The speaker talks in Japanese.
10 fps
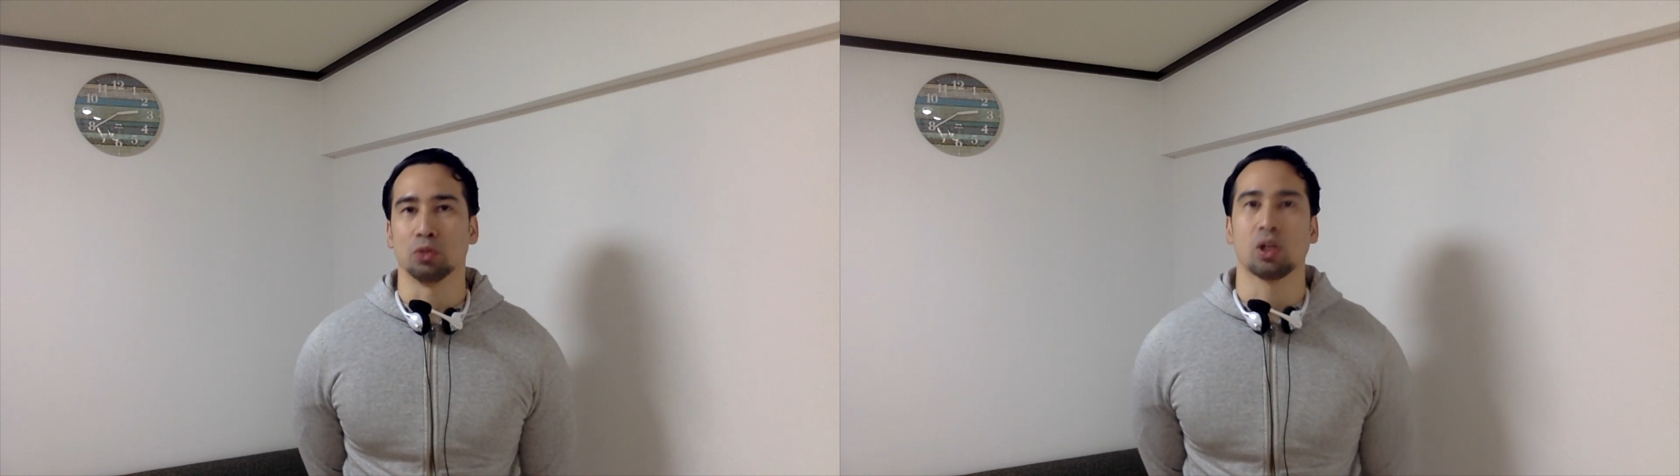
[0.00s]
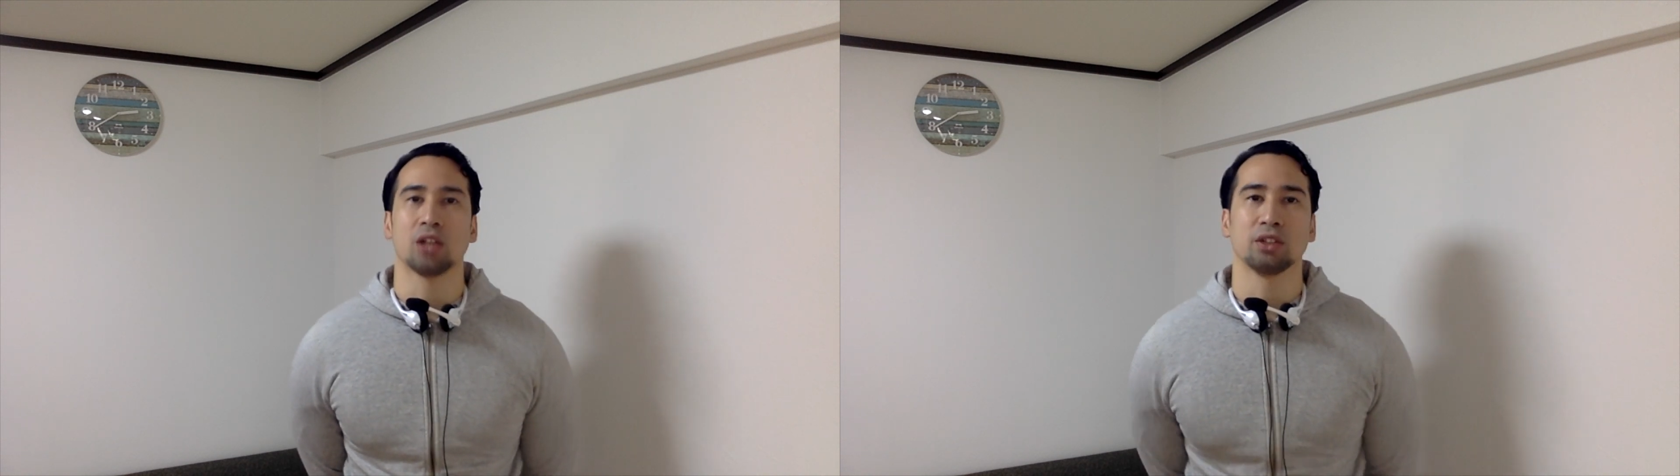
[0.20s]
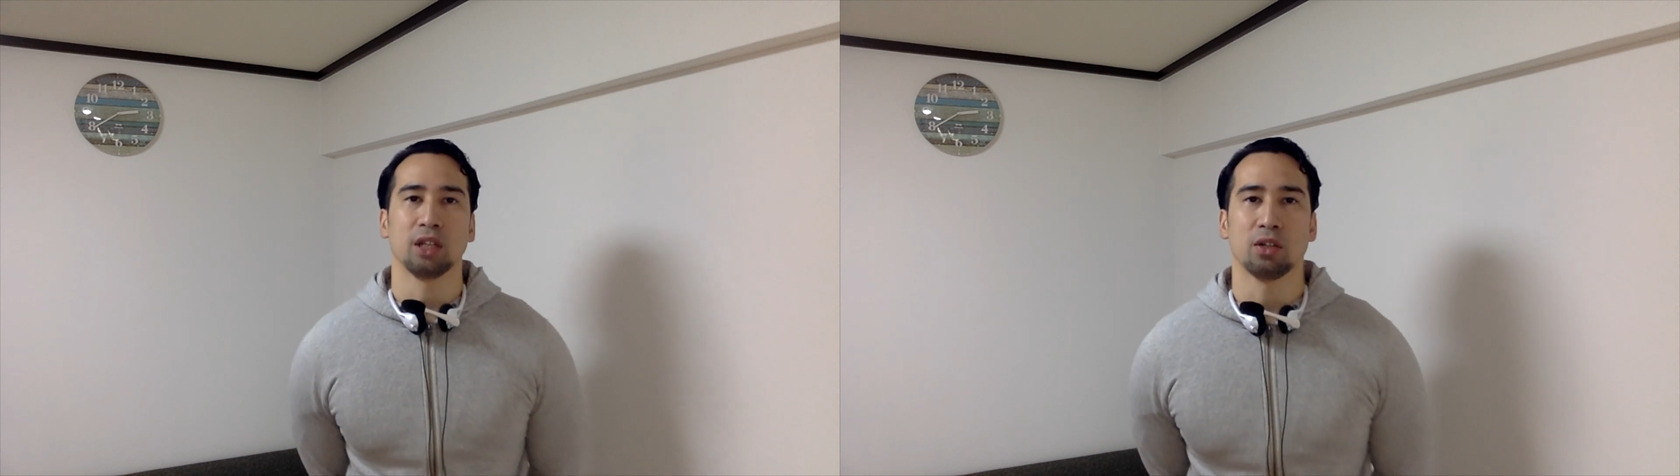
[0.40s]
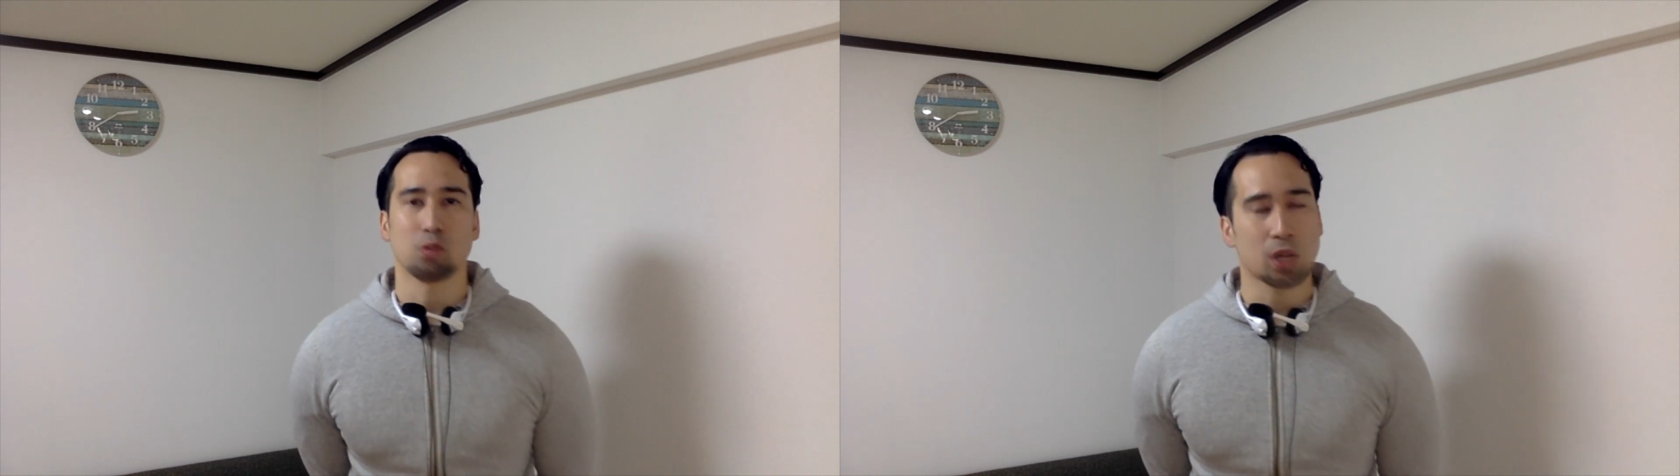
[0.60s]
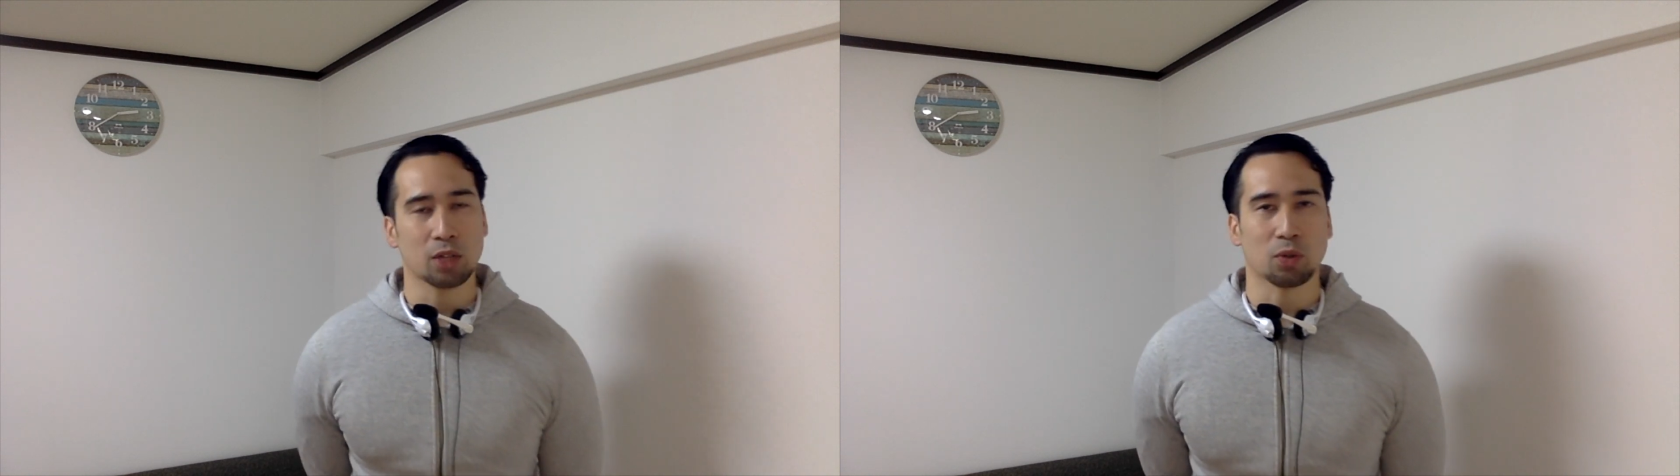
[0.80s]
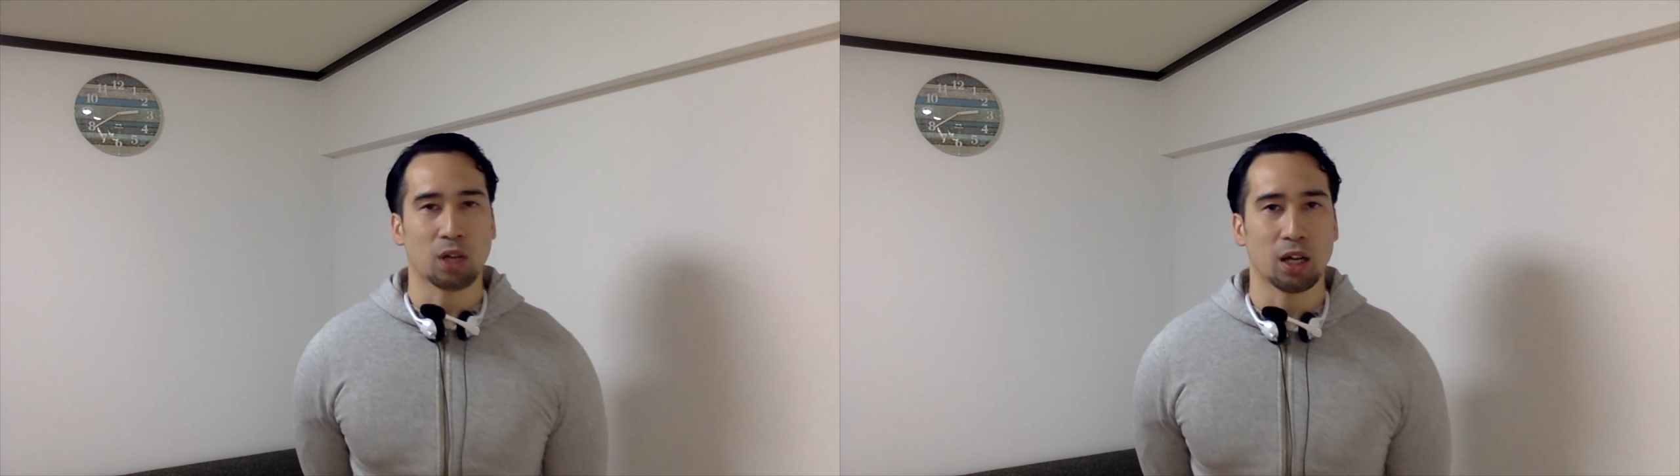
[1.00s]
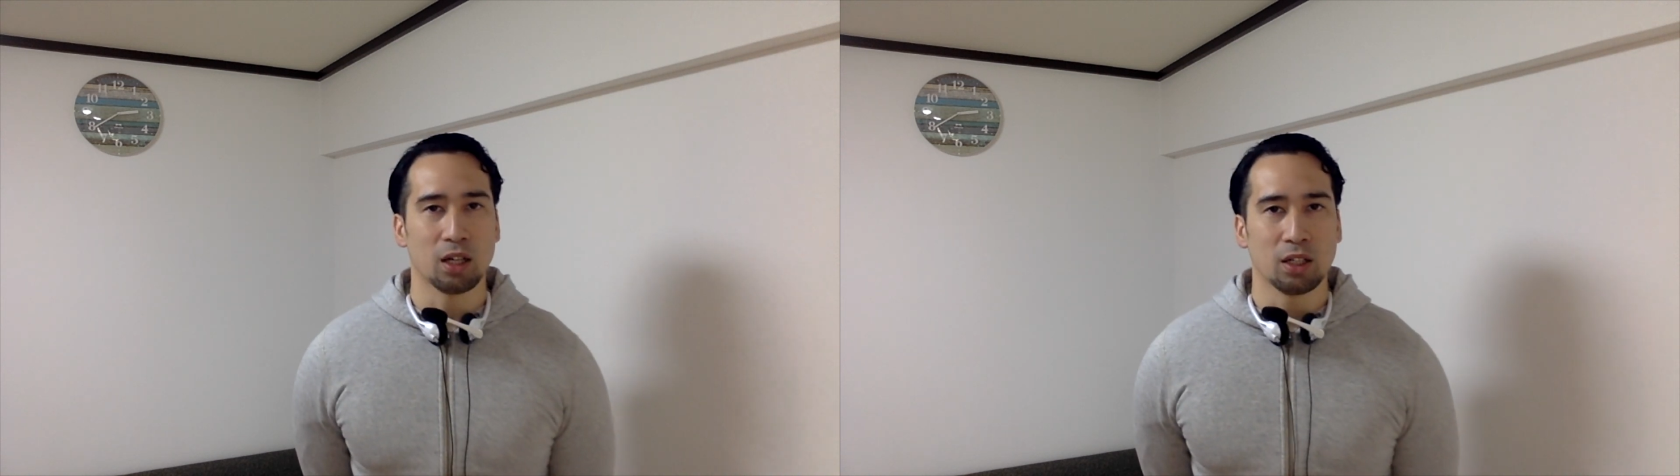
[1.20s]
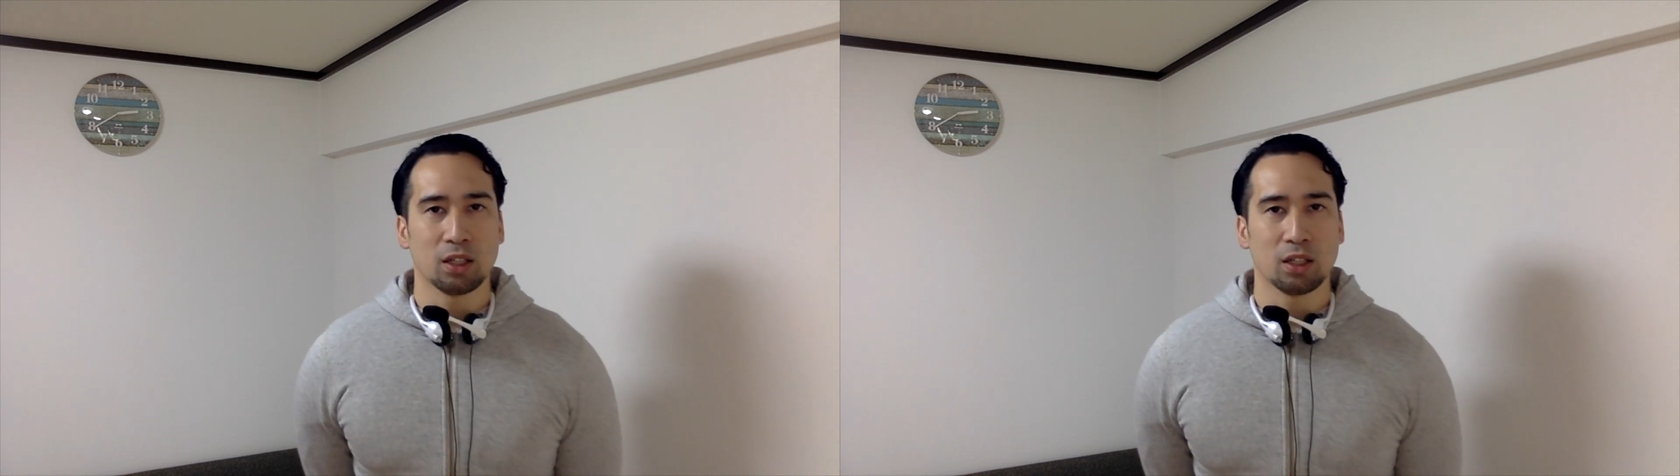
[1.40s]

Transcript: 恨んでいるのかとか